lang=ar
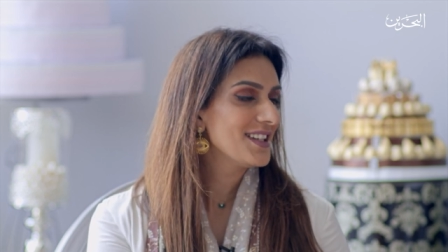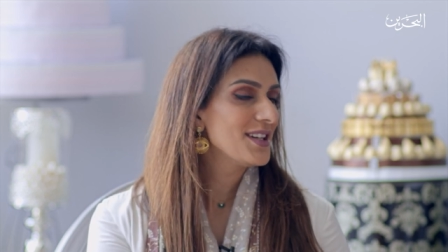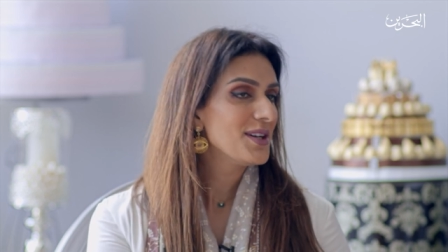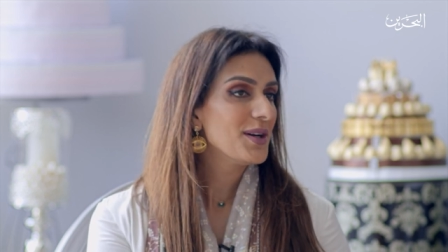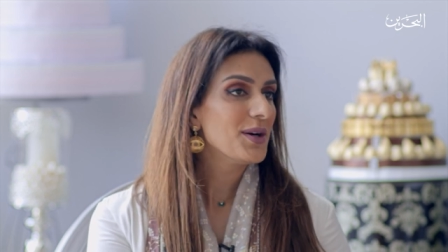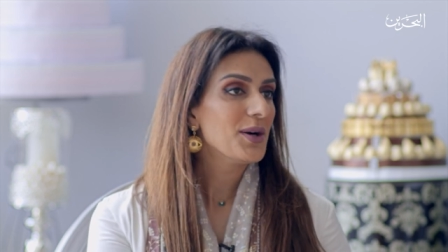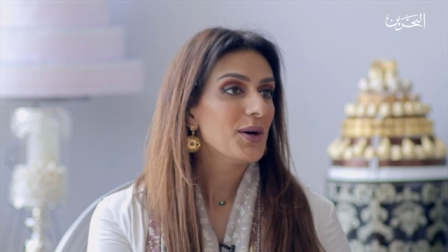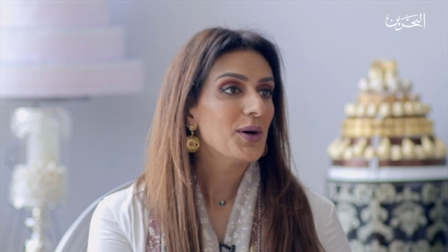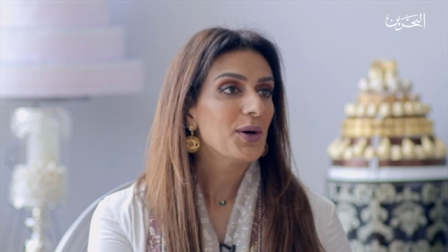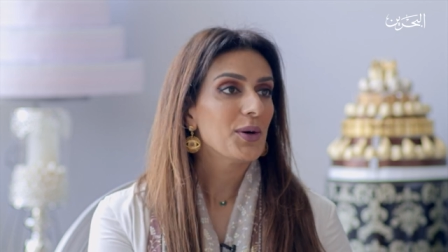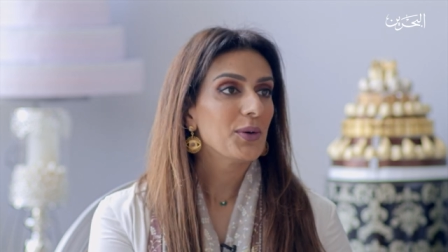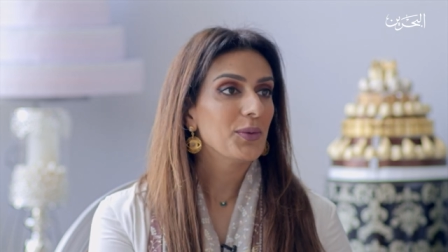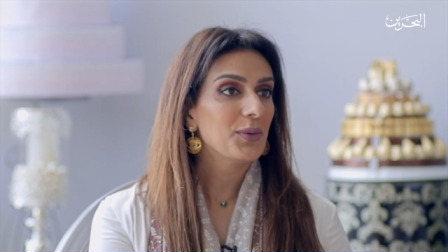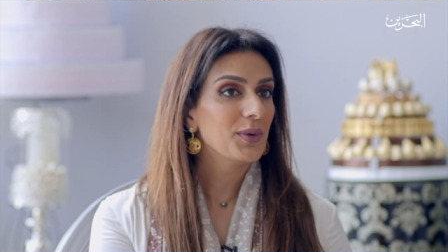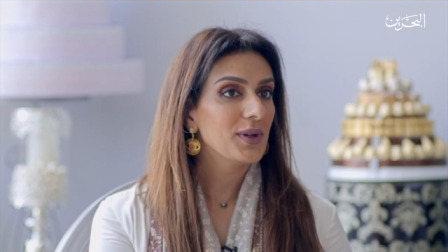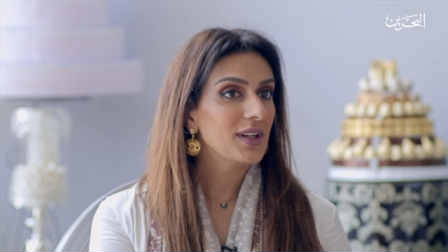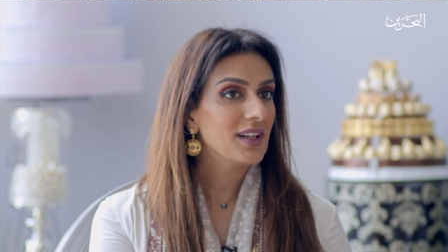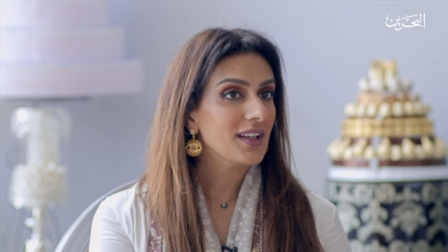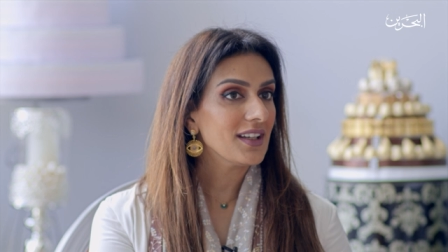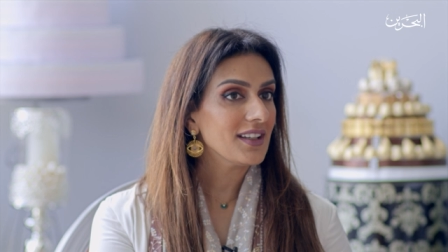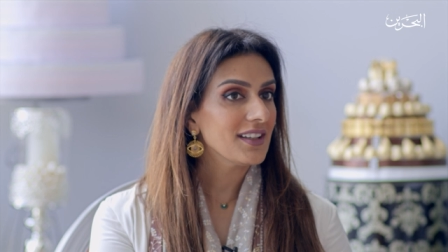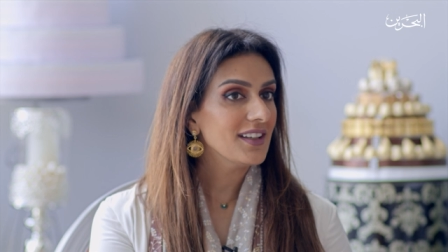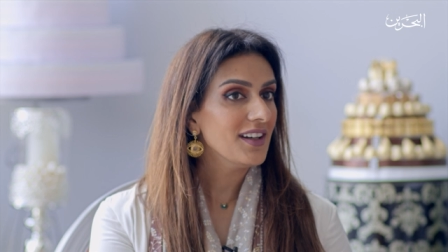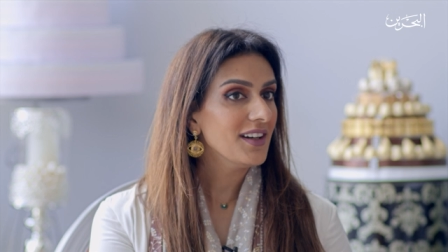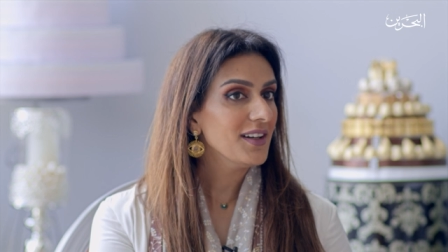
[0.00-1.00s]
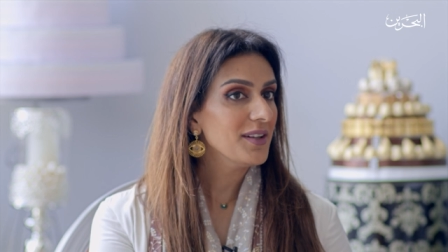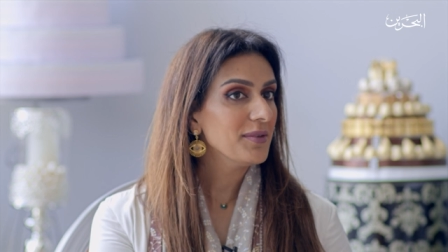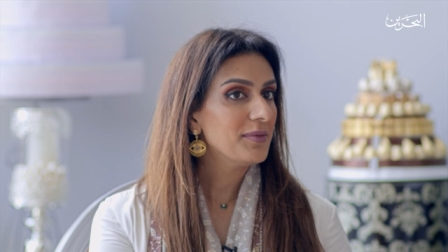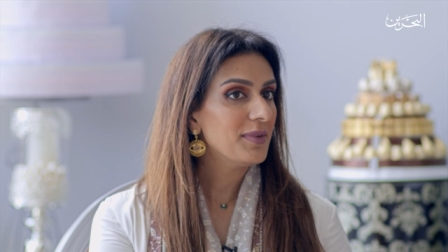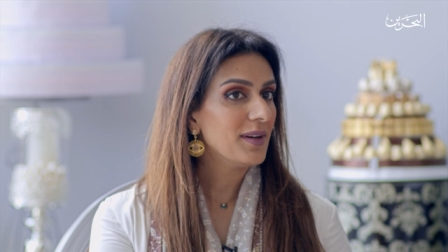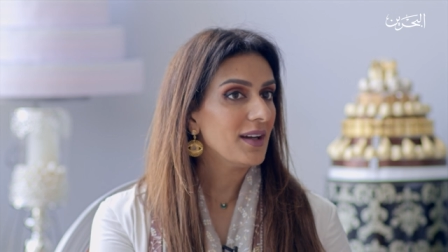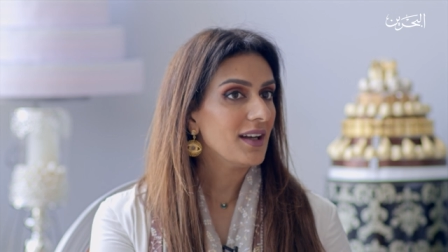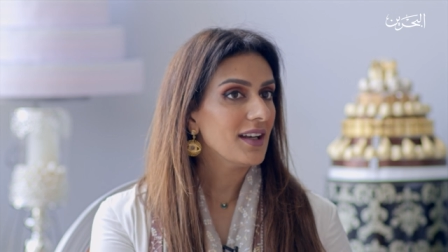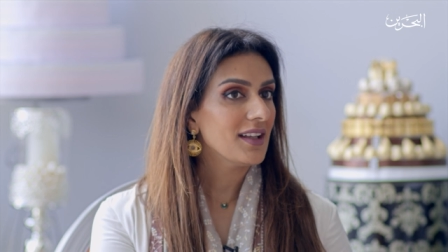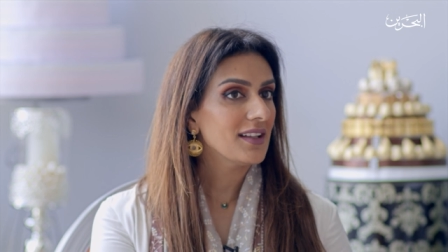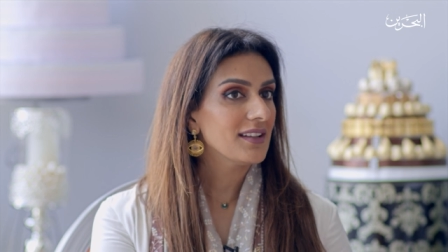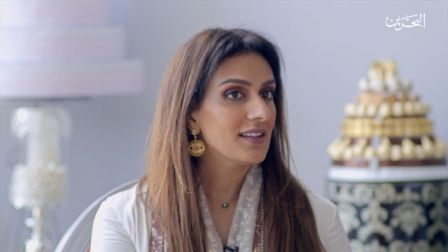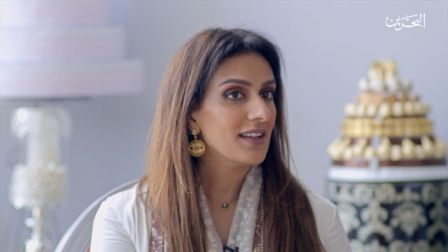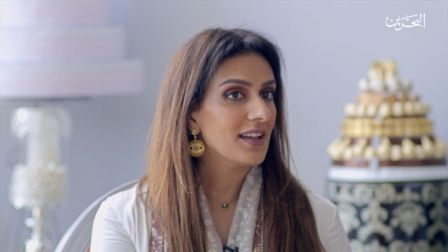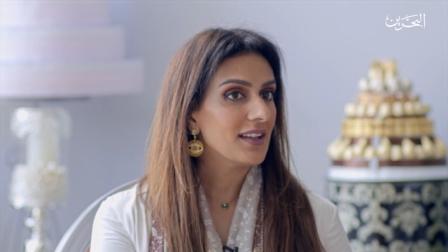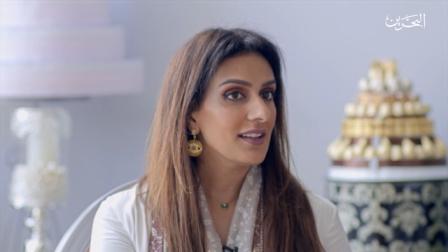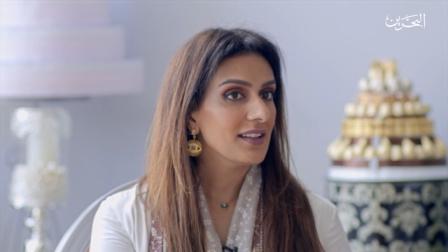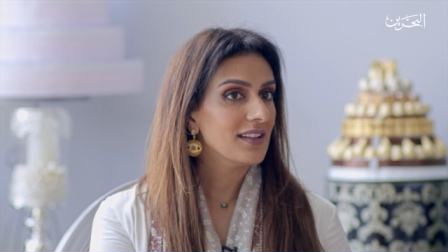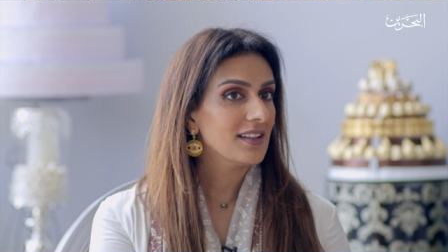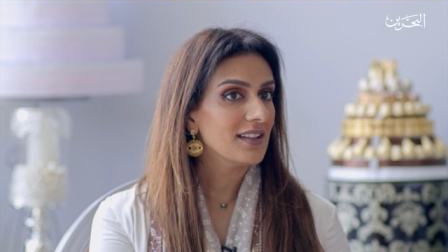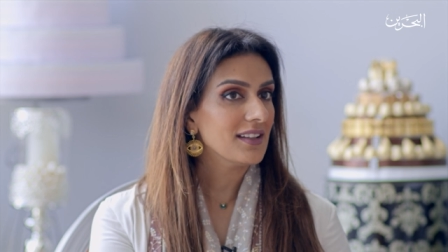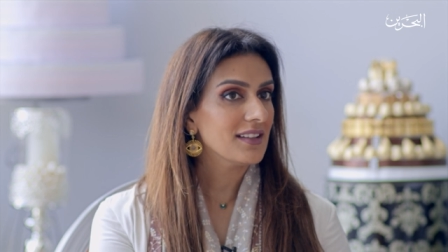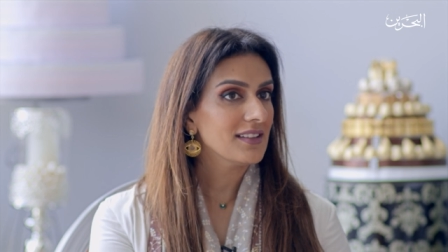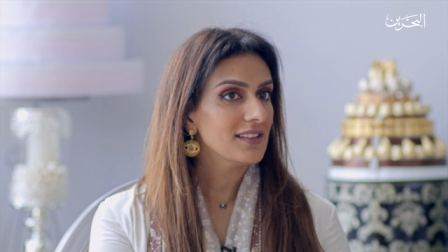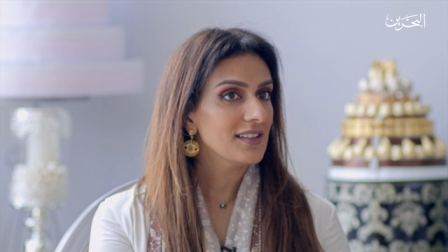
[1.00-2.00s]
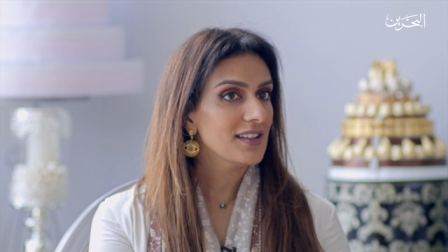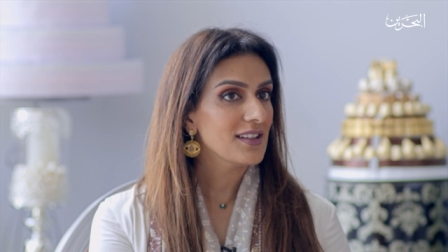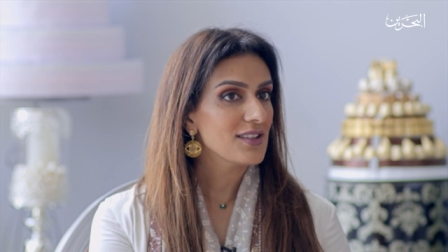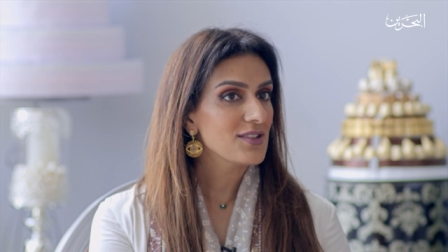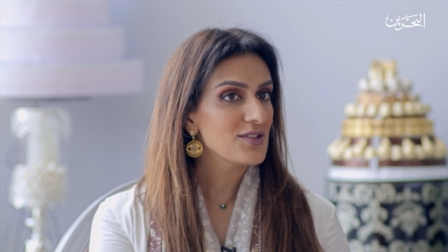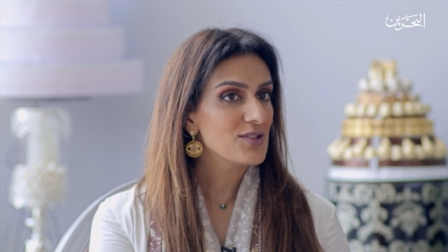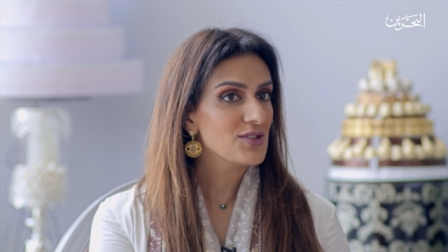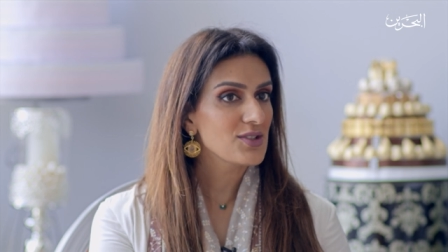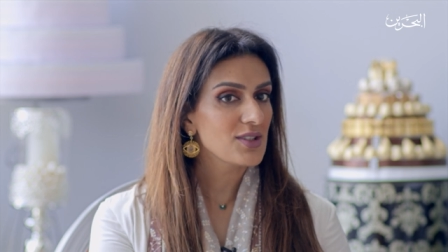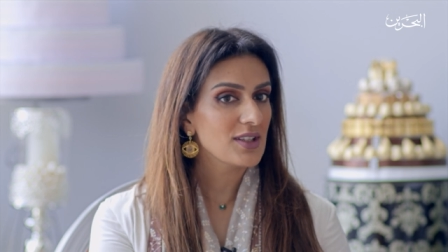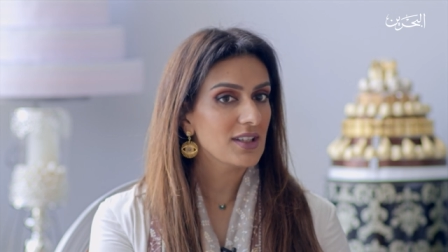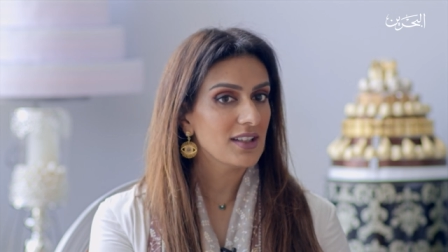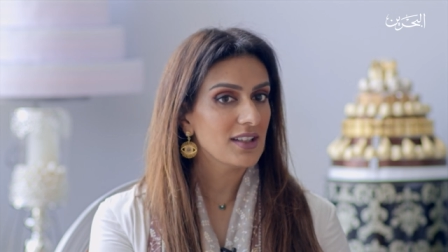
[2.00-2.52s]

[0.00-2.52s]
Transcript: عيالكم شو والعيال بعد يعني عندك